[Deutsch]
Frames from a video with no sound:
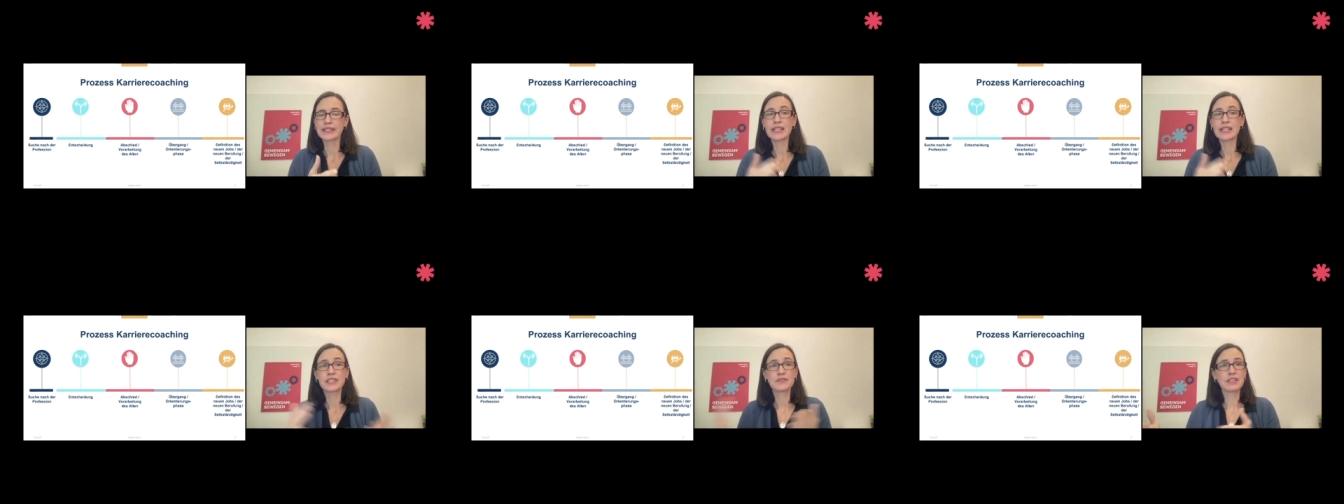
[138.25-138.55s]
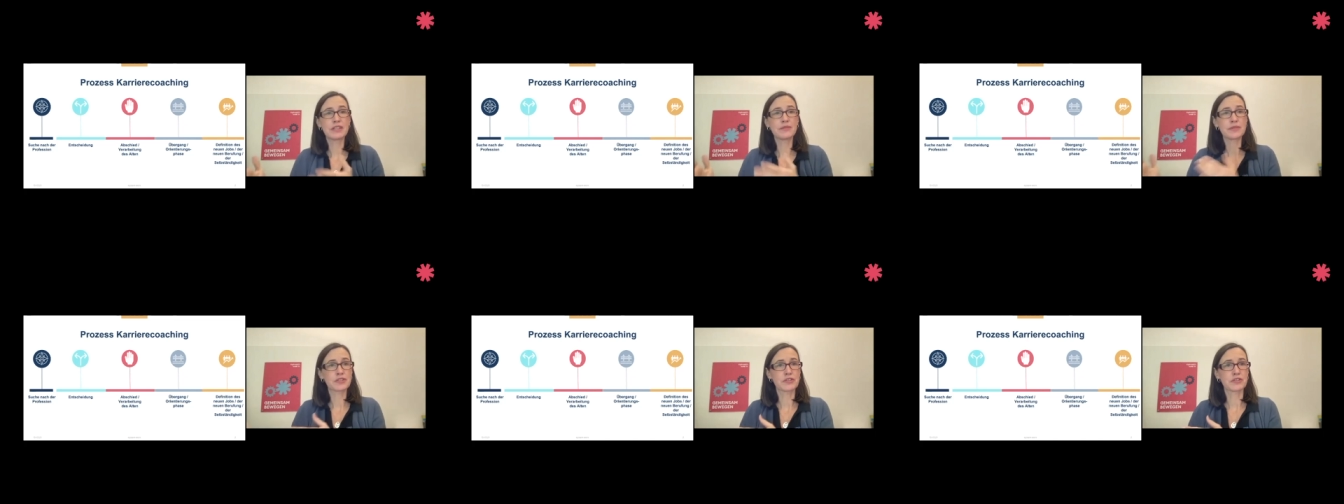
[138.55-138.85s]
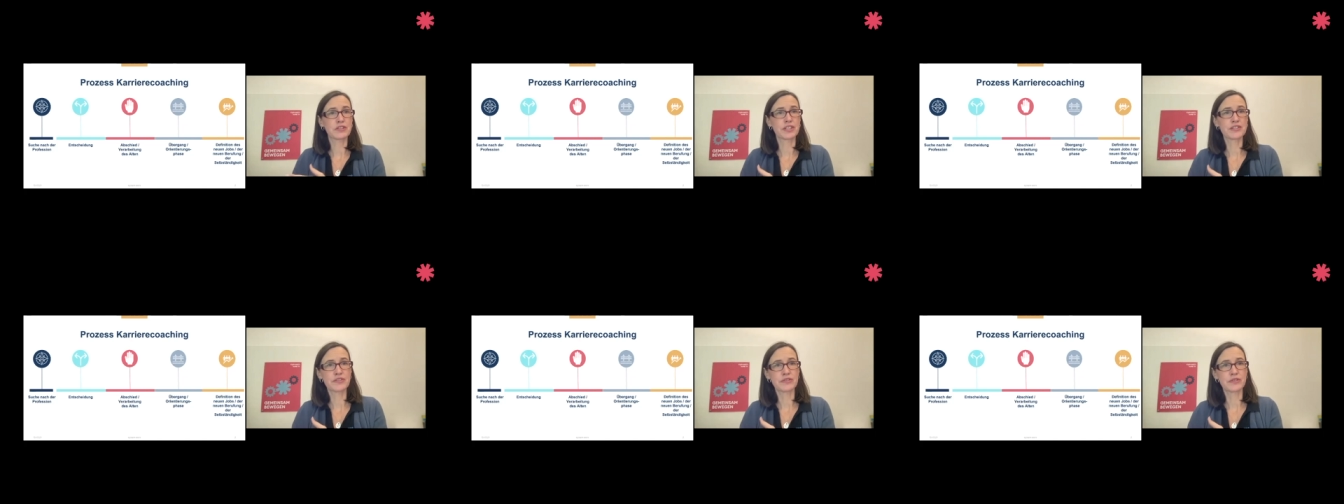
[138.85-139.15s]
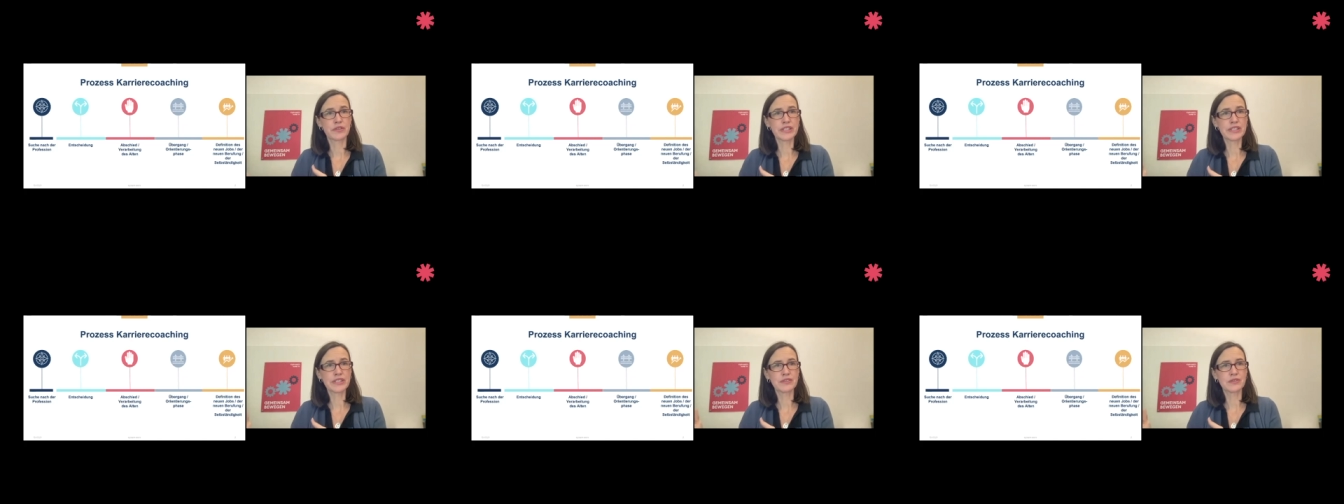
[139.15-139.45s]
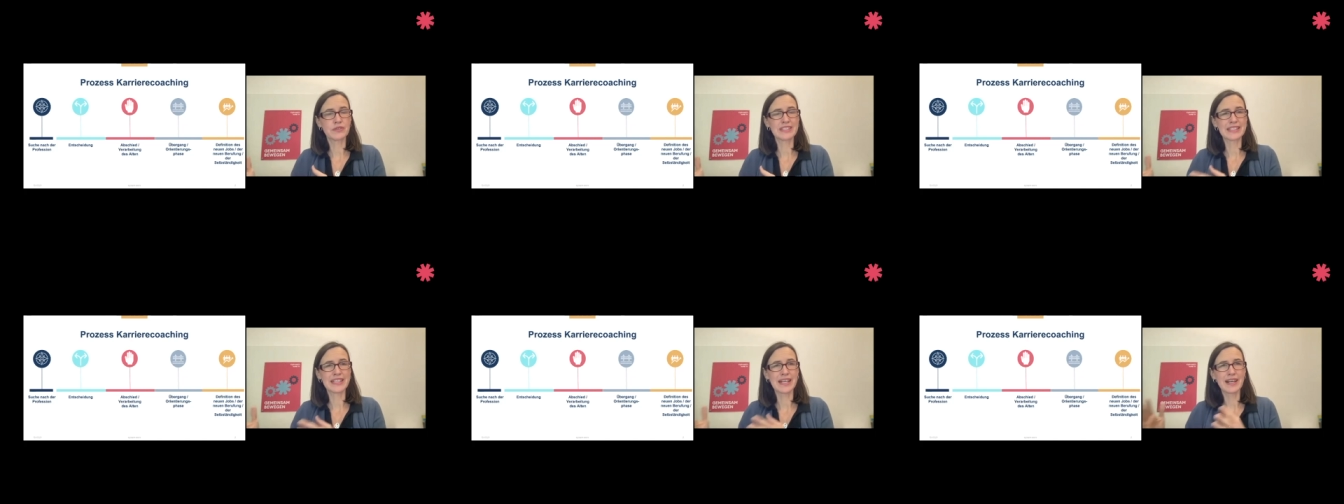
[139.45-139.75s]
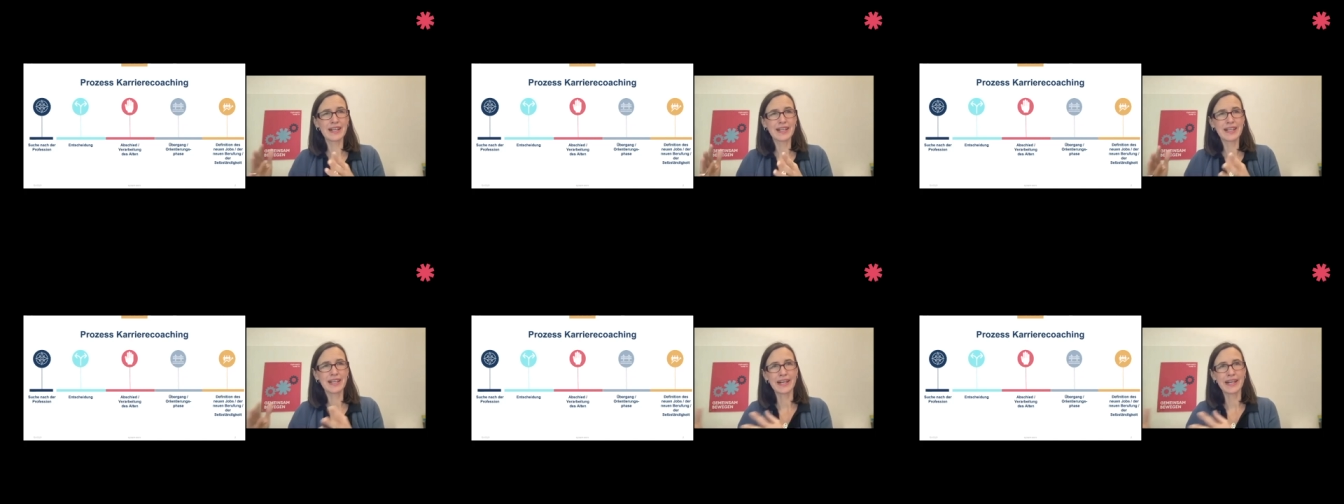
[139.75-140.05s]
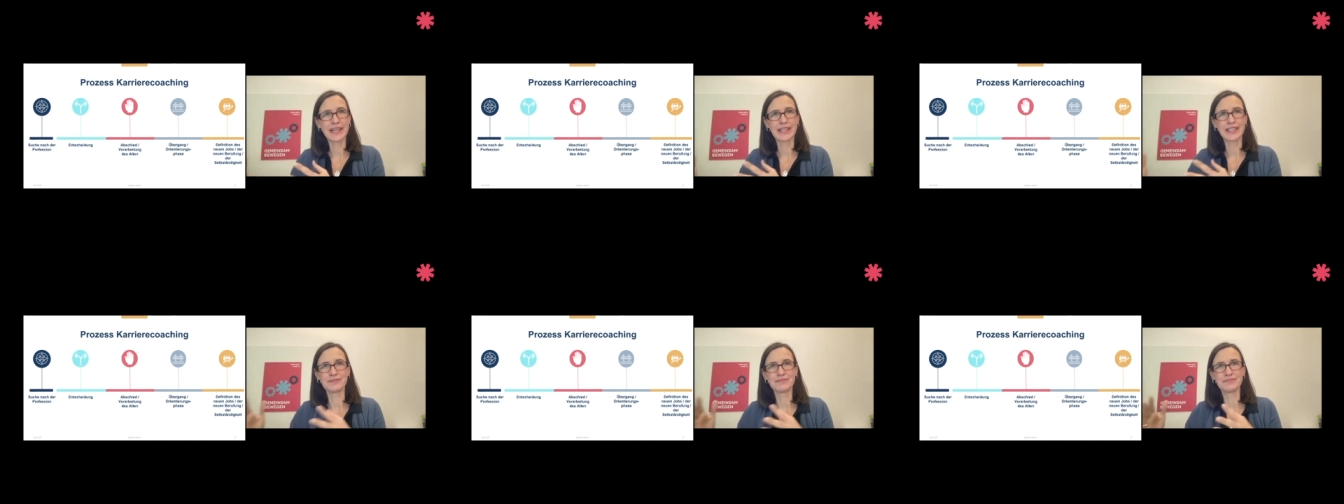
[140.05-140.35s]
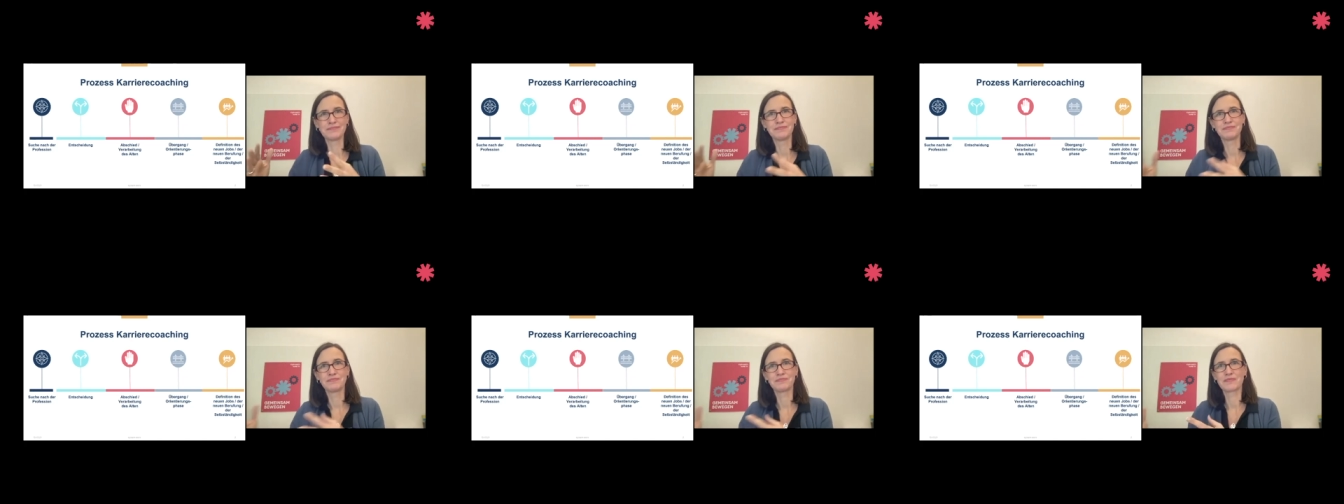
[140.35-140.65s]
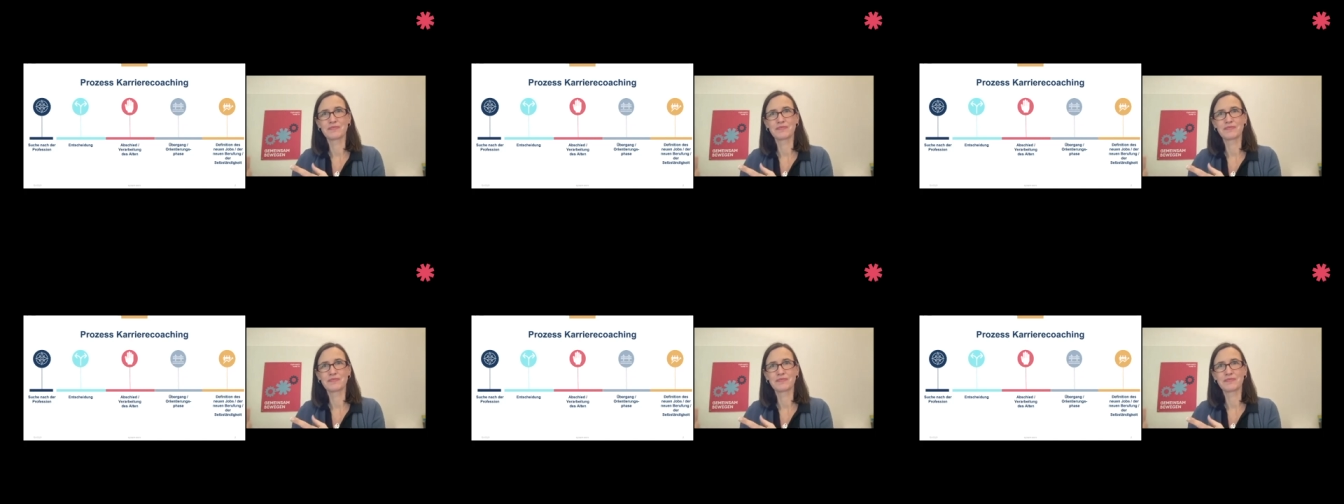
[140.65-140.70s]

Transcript: ja, ich will aber schon ins Neue und da keinen